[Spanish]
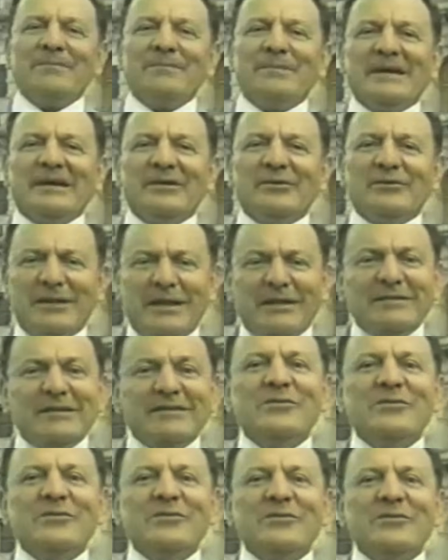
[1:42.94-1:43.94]
Pero
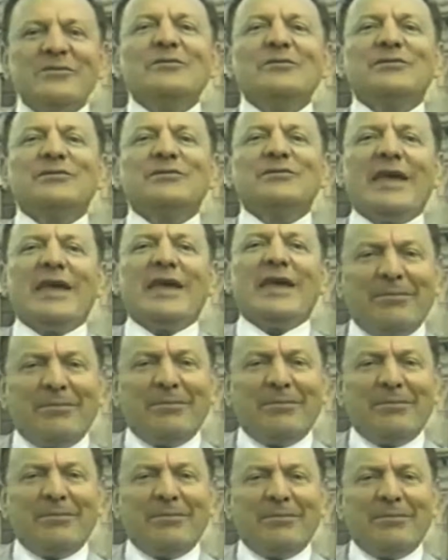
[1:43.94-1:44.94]
gracias a Dios
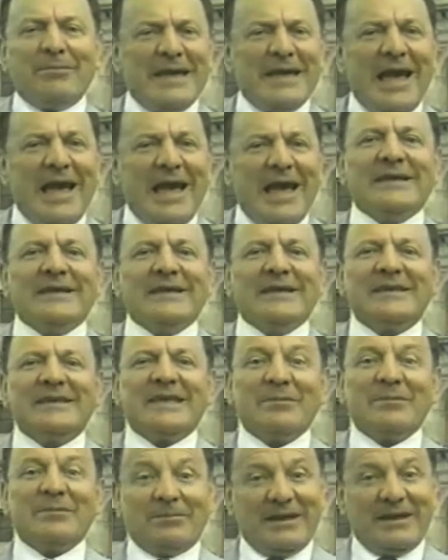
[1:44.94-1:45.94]
que había alguien
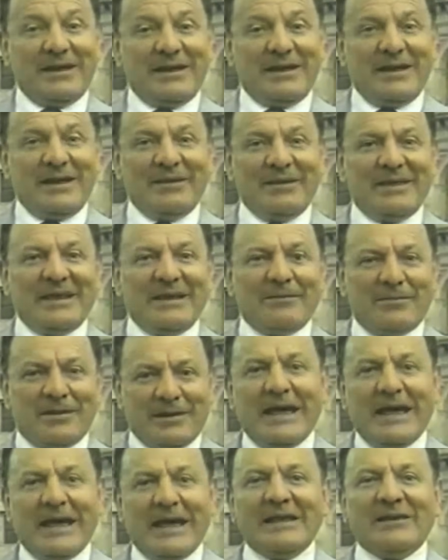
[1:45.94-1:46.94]
que me hablara del
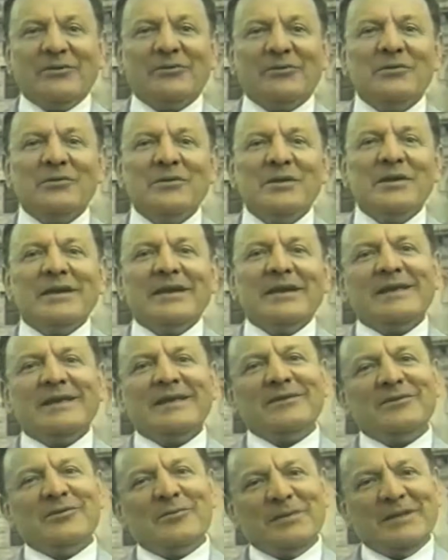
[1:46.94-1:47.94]
Evangelio,
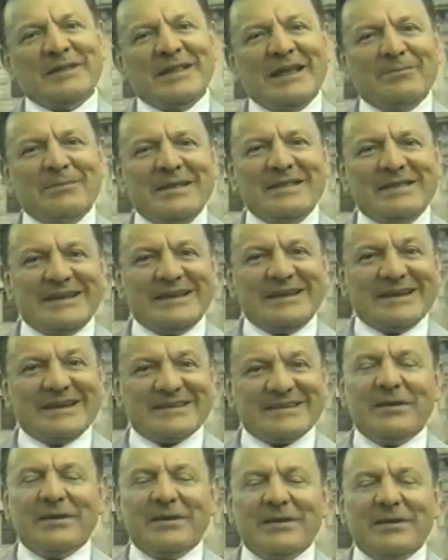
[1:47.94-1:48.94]
y yo finalmente le
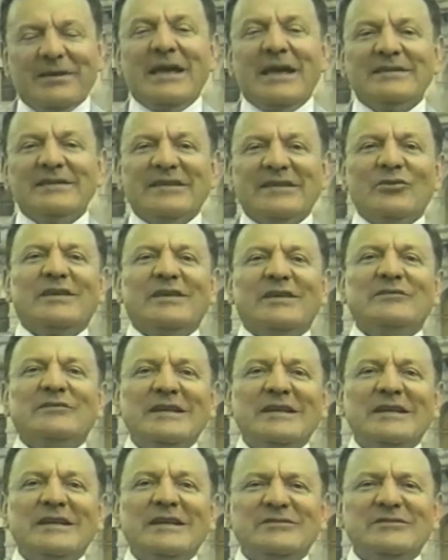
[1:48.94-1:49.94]
recibí al Señor
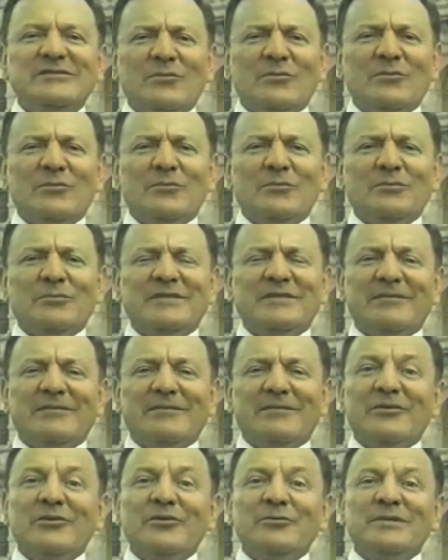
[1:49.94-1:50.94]
Jesucristo como mi
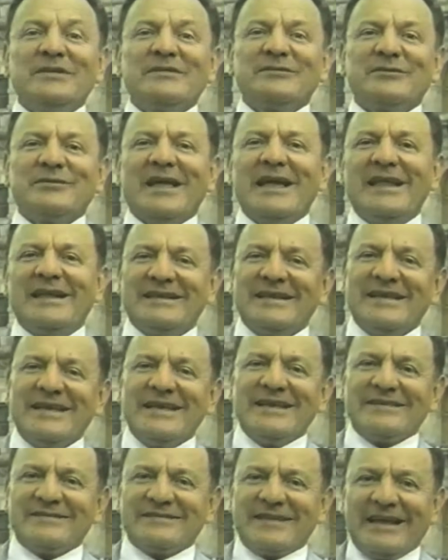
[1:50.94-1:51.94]
Salvador personal.
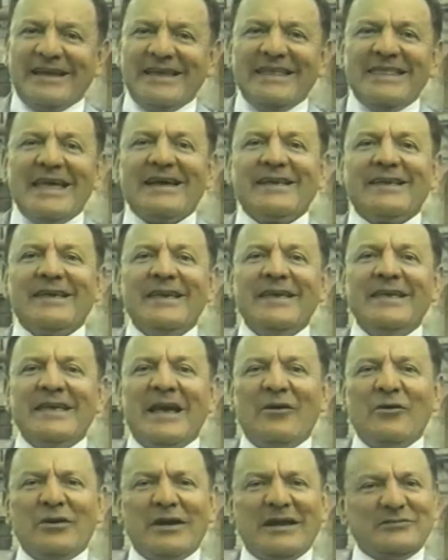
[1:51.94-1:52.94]
Salí de aquí
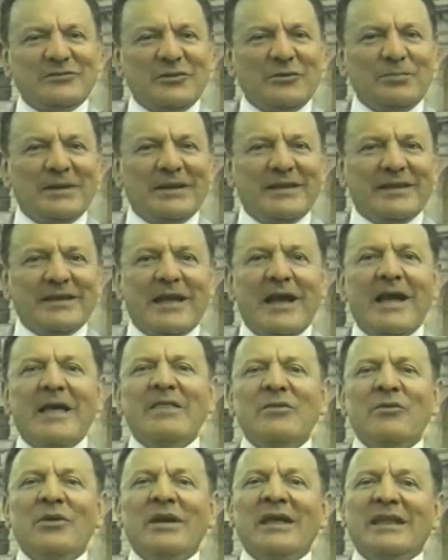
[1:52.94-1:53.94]
y ahora estoy
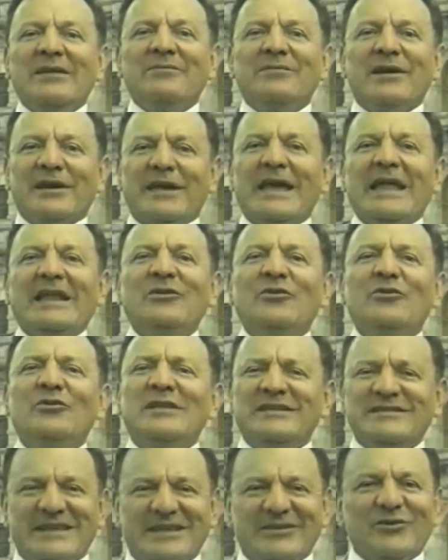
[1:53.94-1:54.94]
predicando el Evangelio
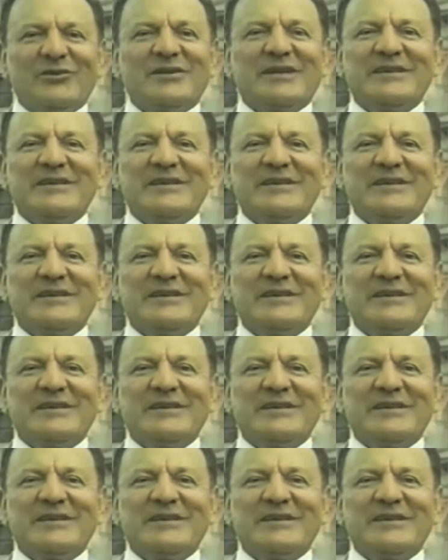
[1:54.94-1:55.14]
del Señor